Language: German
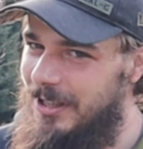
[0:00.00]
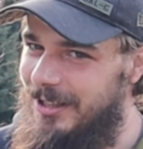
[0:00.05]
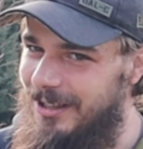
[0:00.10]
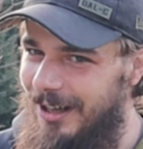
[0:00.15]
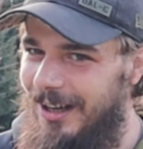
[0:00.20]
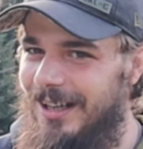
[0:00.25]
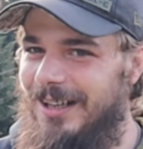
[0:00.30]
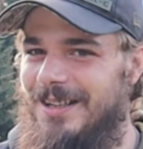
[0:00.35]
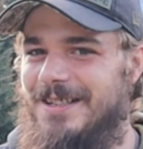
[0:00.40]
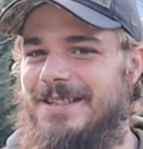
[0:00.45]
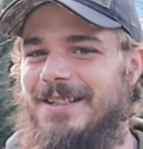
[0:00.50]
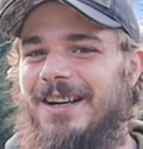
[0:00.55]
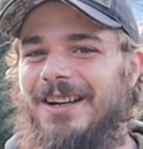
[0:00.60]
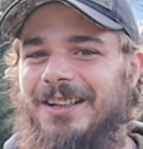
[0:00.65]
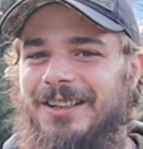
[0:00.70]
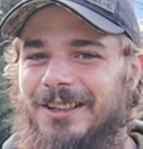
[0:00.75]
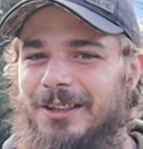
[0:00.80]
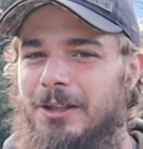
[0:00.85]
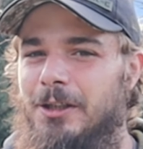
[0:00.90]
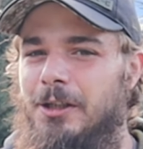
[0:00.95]
Geile
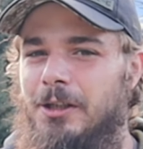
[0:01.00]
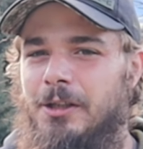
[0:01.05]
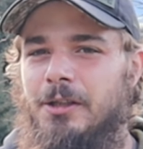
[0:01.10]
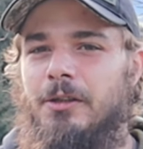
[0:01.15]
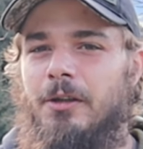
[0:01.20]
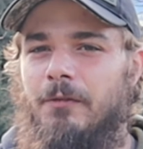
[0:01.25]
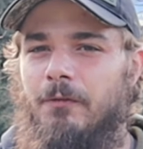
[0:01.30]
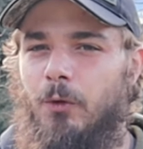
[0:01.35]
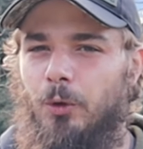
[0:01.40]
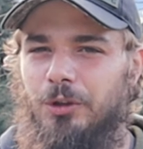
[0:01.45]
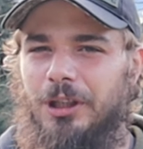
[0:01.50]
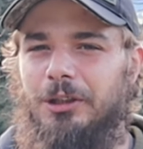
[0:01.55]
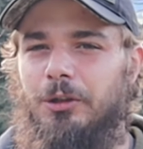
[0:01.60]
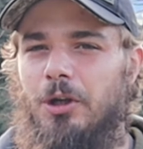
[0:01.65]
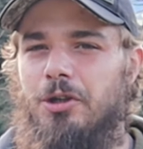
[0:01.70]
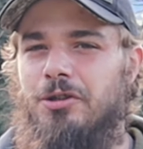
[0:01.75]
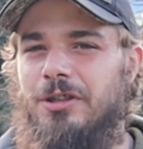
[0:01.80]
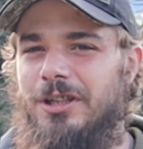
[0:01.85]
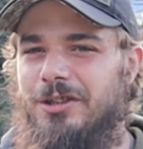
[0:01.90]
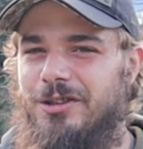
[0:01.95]
Sache. Wundert
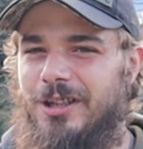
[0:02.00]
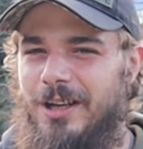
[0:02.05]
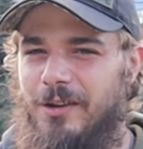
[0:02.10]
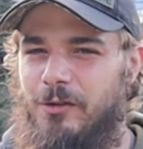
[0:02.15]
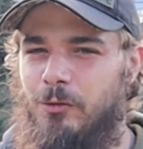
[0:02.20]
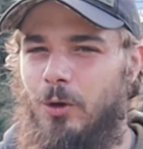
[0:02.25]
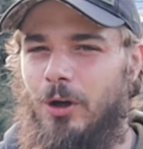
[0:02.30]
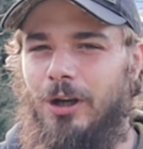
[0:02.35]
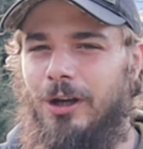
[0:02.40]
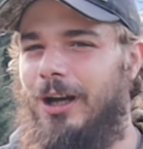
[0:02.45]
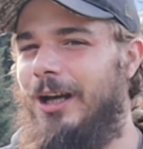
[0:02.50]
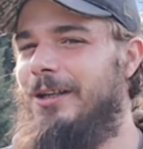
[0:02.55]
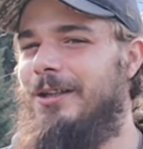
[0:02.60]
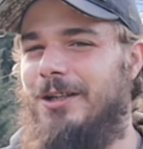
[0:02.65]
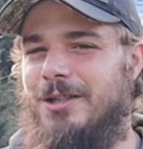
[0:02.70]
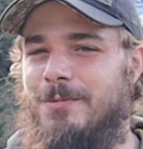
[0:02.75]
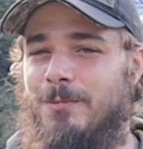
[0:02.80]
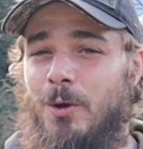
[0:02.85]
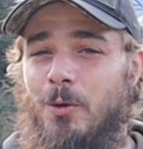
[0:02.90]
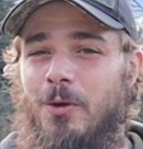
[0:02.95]
euch nicht, der ist nur klein,
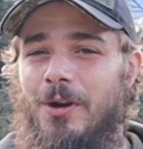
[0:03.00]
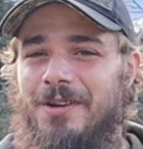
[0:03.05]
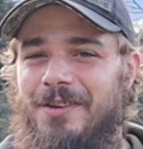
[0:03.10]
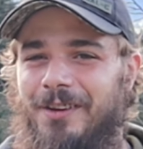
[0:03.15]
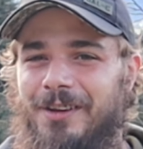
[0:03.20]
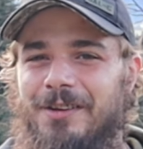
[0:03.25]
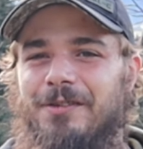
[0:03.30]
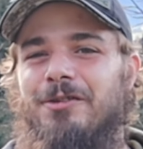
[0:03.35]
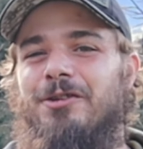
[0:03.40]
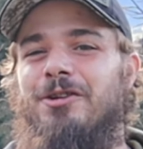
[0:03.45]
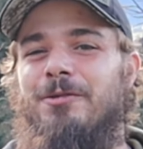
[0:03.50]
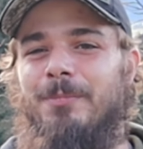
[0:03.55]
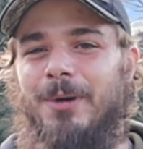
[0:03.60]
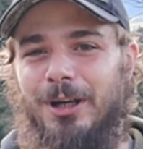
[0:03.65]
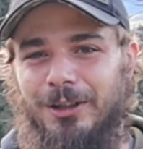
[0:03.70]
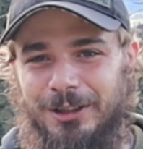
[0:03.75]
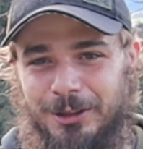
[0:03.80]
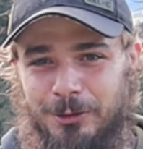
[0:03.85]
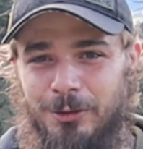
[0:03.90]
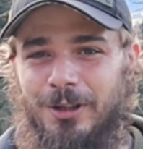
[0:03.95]
der Smoker ist riesig. Ich
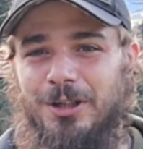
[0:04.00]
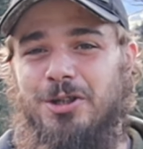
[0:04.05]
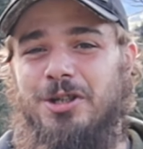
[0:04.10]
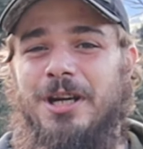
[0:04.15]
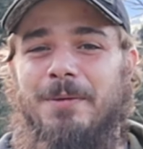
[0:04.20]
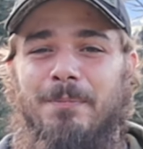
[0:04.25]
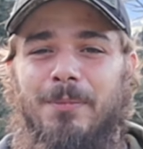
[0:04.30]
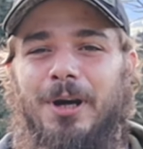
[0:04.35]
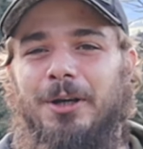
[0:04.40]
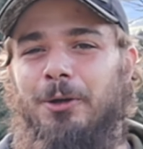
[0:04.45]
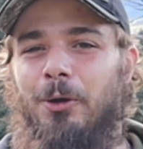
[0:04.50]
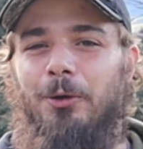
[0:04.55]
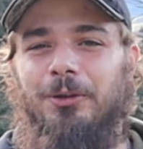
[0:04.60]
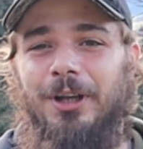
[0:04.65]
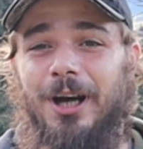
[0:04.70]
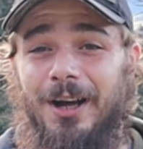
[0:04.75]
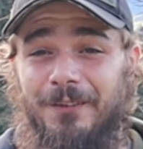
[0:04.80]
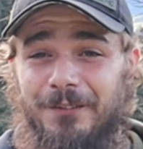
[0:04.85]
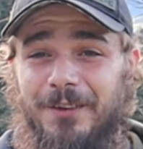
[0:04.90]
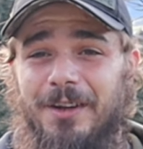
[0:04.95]
mache natürlich nebenbei noch
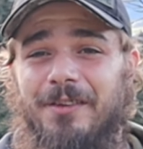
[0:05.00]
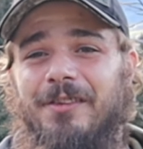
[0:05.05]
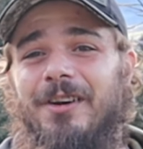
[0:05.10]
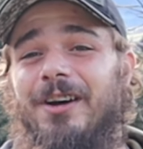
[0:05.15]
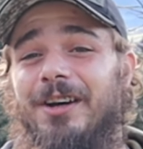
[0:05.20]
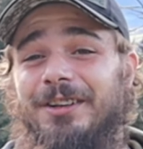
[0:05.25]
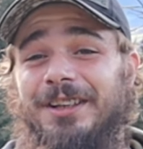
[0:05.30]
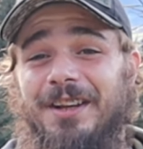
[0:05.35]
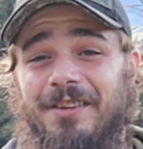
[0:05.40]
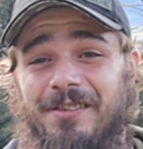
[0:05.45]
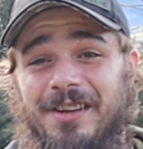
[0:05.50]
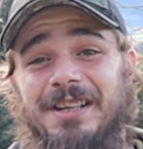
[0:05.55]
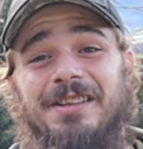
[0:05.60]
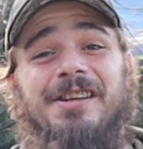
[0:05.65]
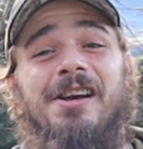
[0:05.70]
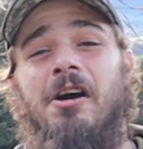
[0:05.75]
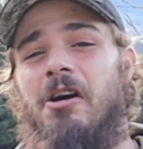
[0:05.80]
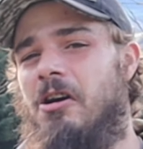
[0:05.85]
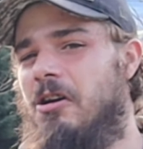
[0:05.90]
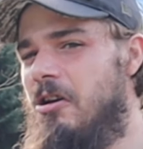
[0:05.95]
eine andere Sache, das seht
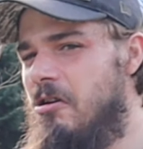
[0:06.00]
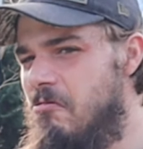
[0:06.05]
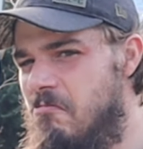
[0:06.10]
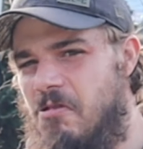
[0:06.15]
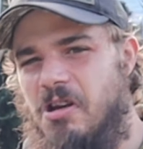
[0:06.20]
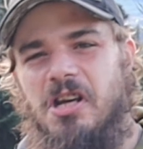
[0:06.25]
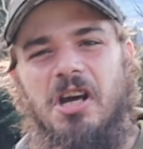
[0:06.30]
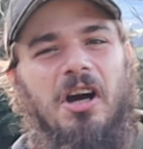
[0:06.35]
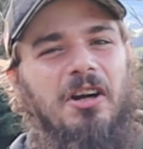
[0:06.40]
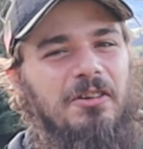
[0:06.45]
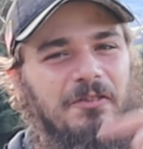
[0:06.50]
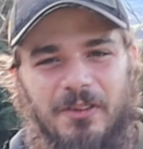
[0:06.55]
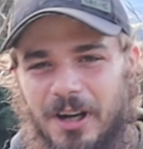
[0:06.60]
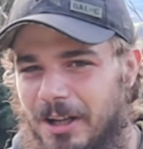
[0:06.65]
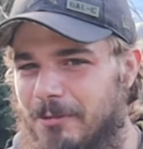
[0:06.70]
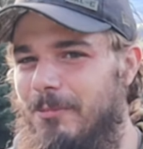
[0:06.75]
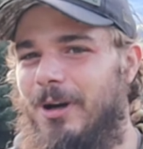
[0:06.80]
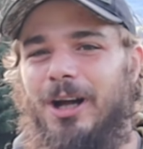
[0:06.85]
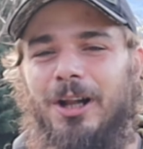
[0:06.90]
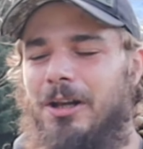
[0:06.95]
ihr
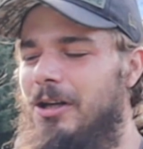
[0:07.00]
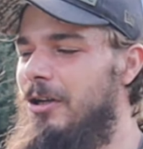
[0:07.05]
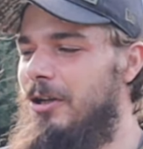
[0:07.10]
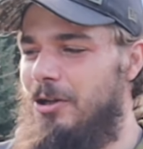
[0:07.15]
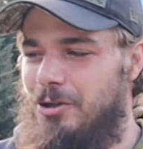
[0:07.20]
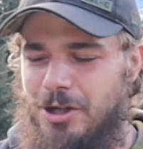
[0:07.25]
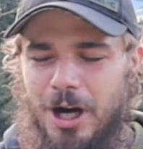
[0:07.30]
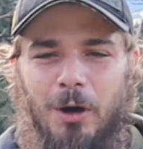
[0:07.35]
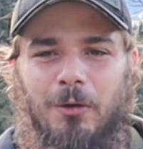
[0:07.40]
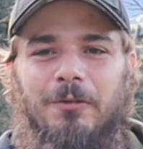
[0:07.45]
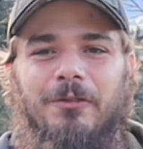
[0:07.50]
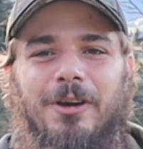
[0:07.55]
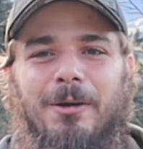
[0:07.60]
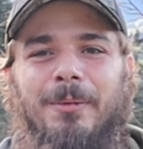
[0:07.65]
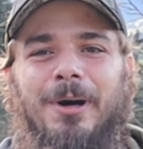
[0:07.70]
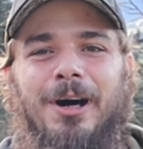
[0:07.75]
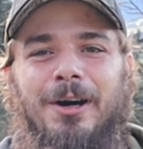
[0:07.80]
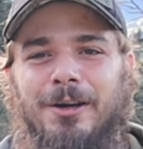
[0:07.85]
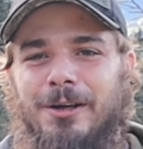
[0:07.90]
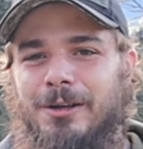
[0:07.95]
irgendwann mal schauen wir
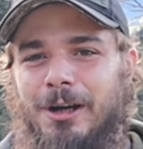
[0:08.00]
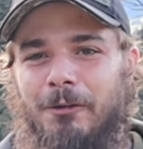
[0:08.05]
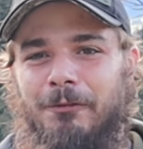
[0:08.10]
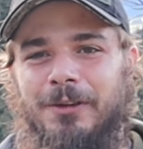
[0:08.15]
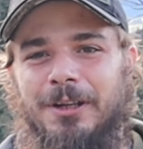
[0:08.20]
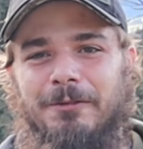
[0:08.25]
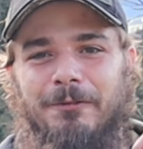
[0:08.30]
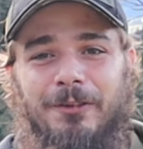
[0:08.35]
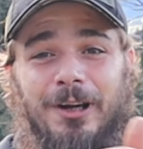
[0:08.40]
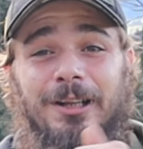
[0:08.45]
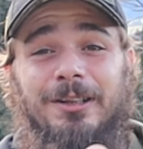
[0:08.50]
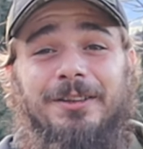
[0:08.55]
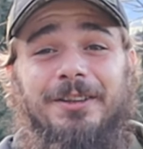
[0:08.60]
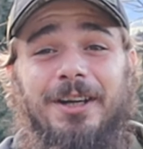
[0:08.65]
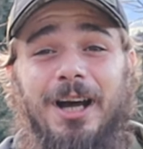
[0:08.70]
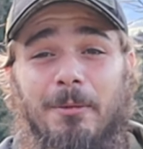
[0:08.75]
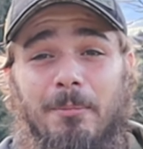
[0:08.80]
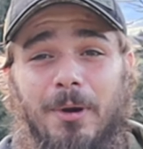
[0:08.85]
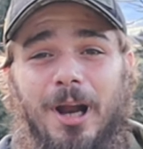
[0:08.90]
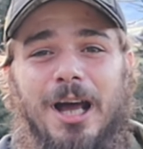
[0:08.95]
mal. Auf jeden Fall
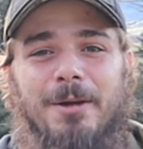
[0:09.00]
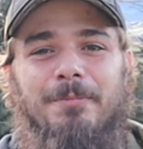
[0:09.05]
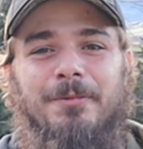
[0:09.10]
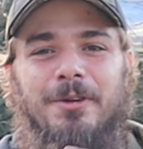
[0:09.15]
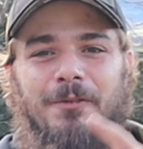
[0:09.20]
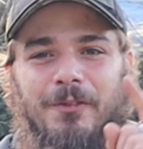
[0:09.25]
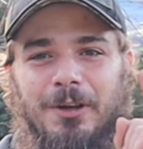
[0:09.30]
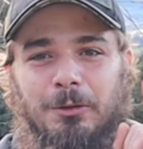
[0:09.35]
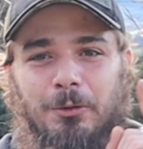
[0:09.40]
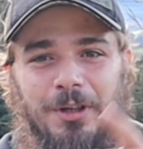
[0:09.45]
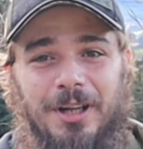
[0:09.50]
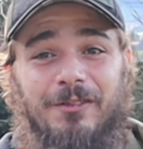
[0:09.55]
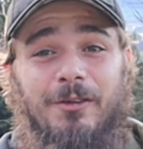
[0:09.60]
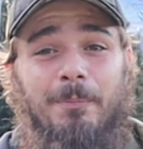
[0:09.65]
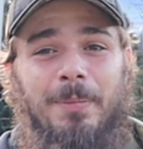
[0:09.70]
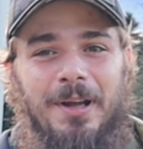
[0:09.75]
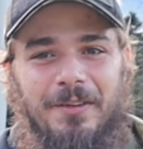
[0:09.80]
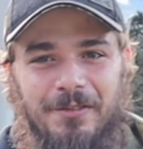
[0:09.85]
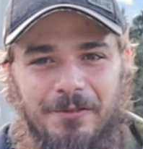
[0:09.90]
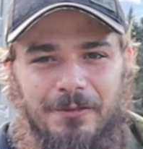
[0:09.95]
dranbleiben, wenn du nichts
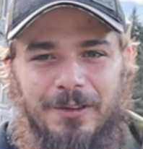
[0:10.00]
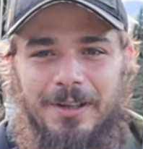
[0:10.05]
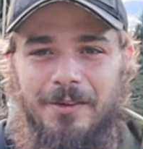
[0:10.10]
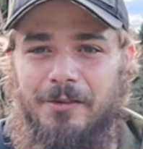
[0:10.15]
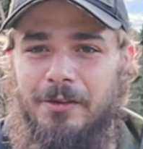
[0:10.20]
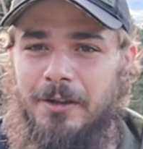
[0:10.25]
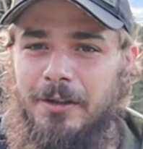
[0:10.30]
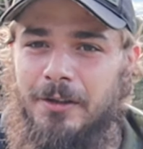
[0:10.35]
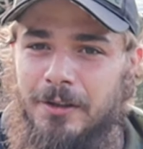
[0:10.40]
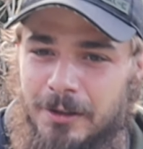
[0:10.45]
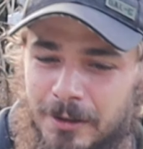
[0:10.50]
verpassen willst.